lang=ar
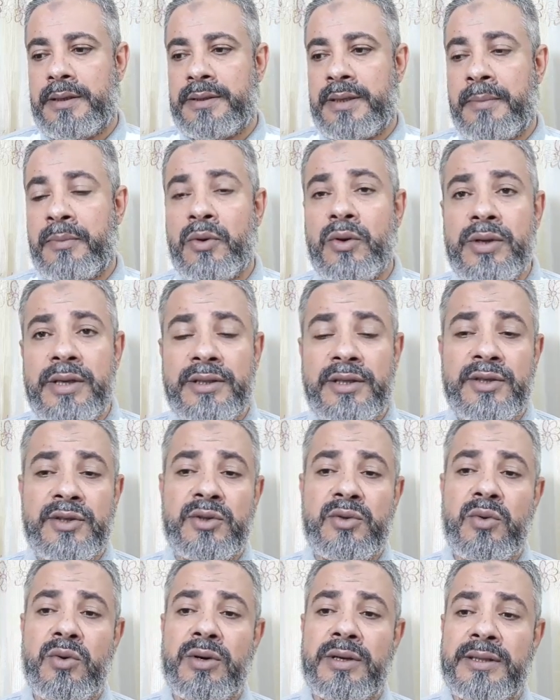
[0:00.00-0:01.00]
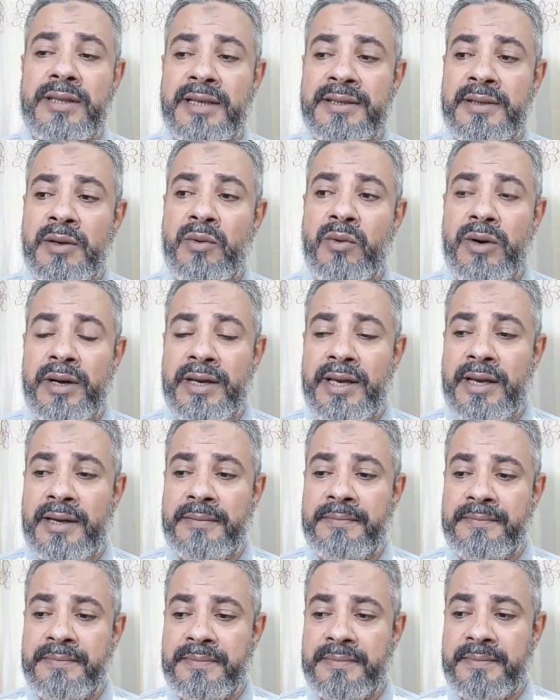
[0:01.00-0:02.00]
طب رؤيه الزوج تزوج
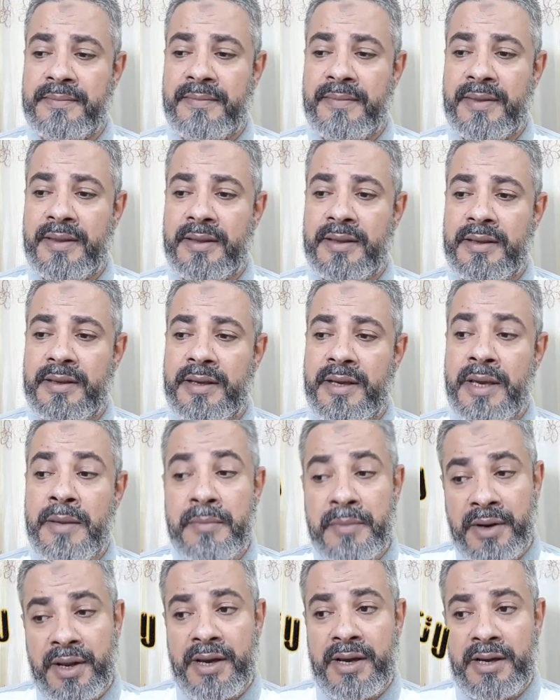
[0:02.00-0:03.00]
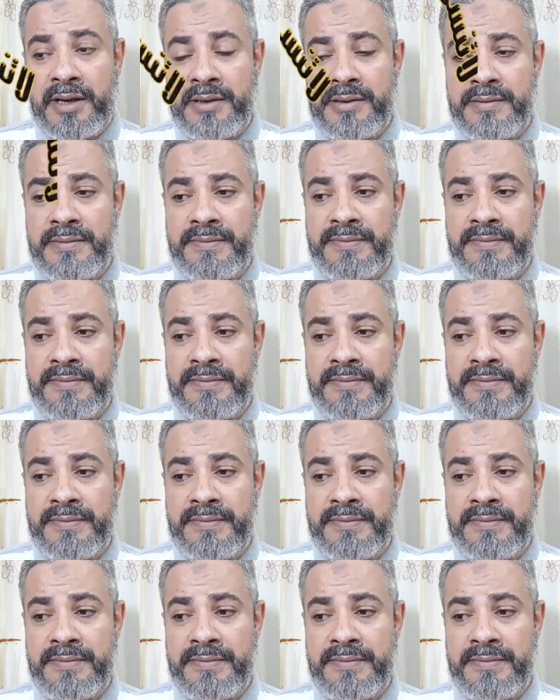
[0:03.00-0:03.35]
امراه